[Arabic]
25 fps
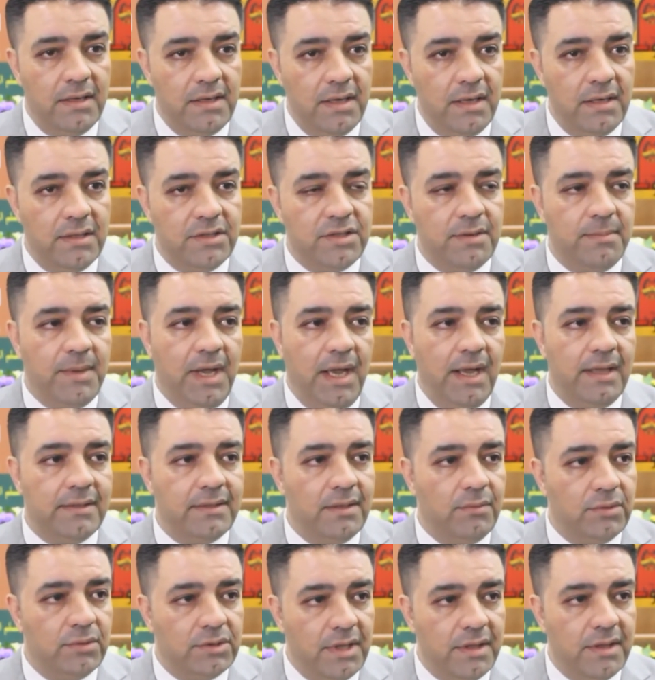الجماعات
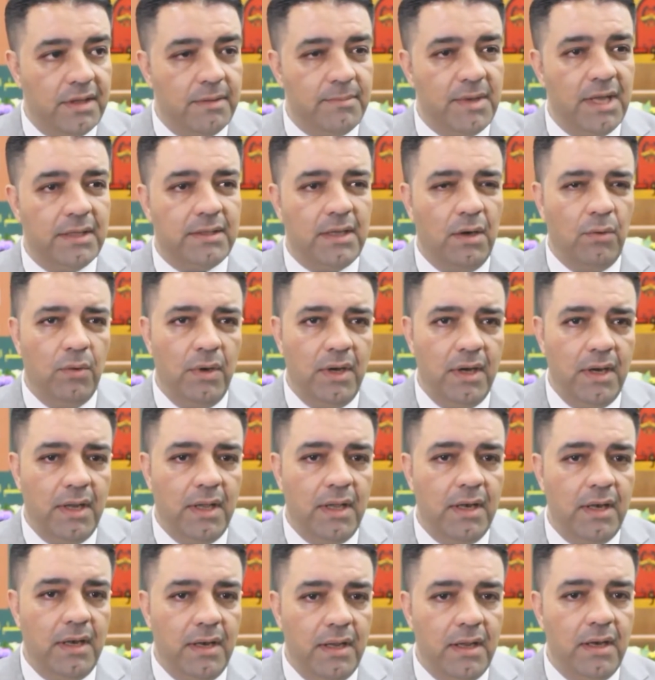أو التنظيمات أو
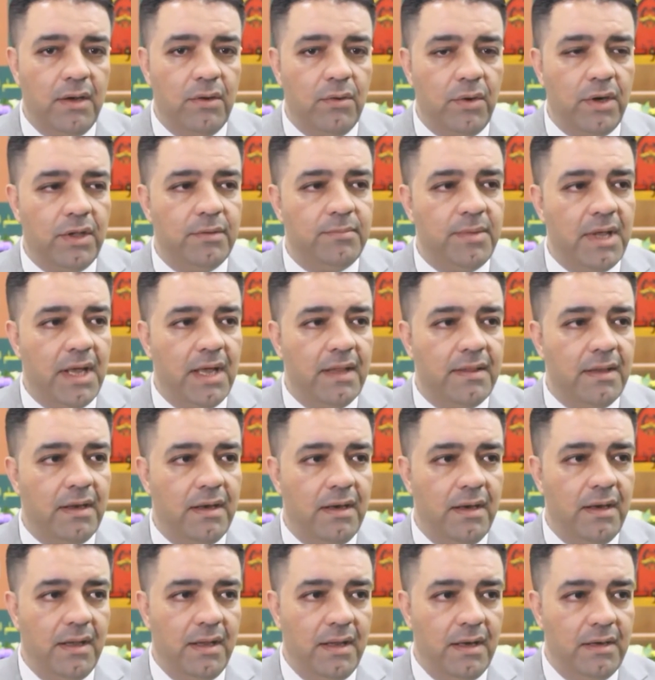اللي يريد بهذا
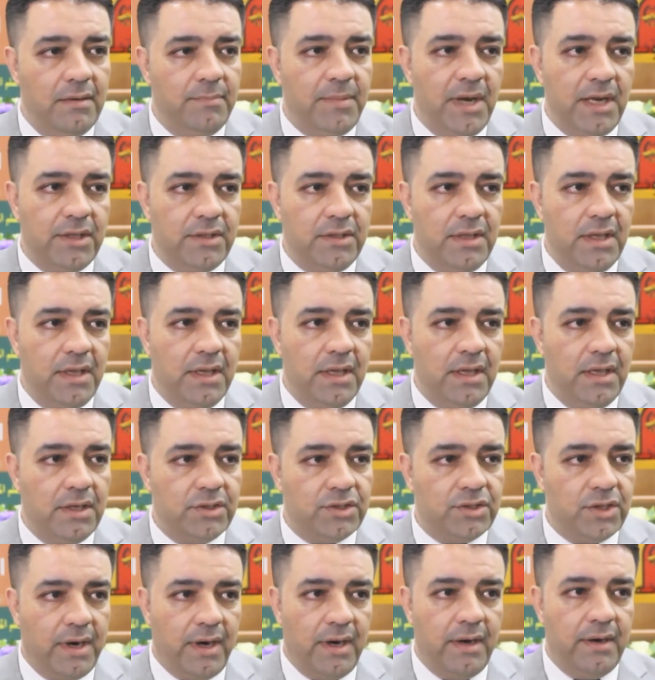البلد
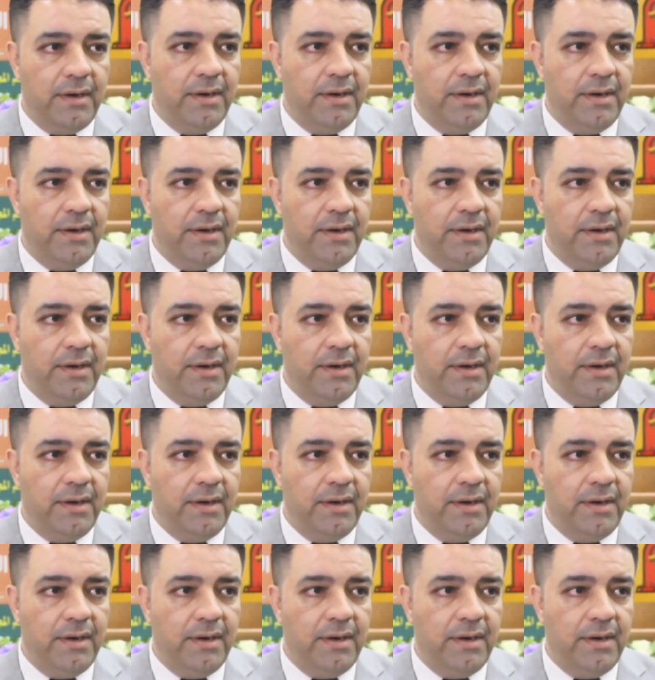شرا